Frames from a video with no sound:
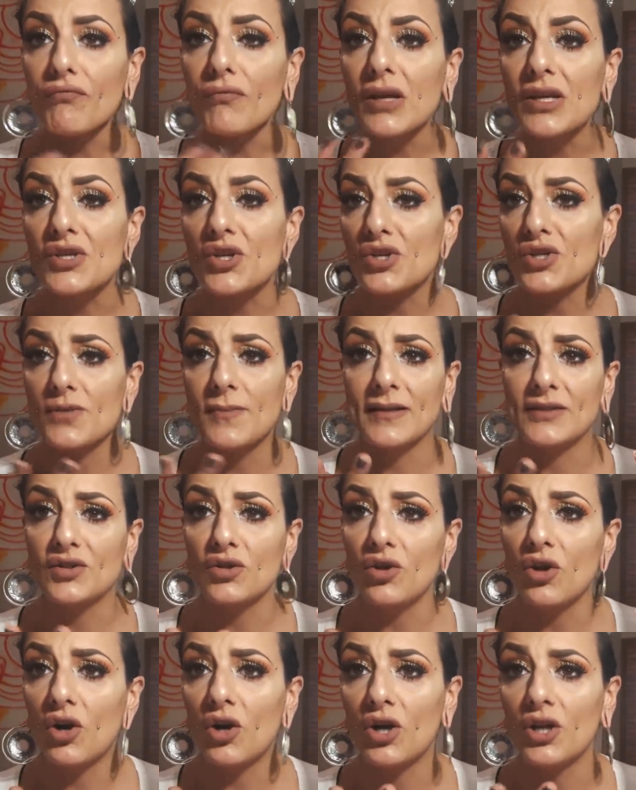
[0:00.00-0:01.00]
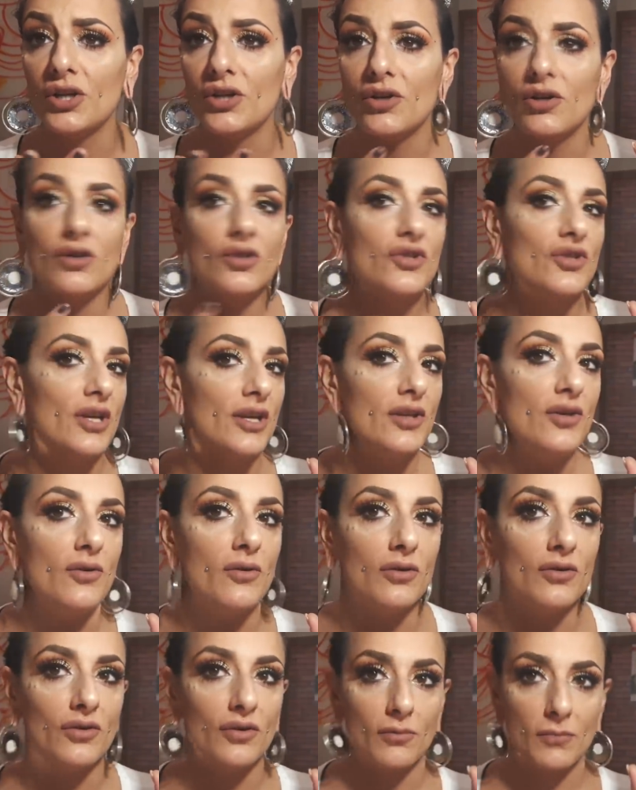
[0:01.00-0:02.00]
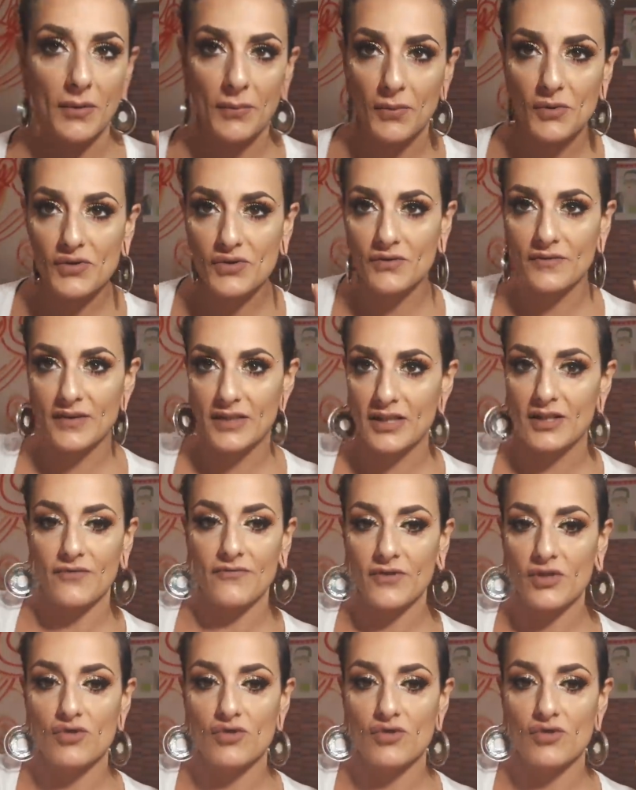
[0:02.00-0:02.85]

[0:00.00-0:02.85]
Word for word: io ci metto l'olio, cioè io no, non mi posso vedere, vi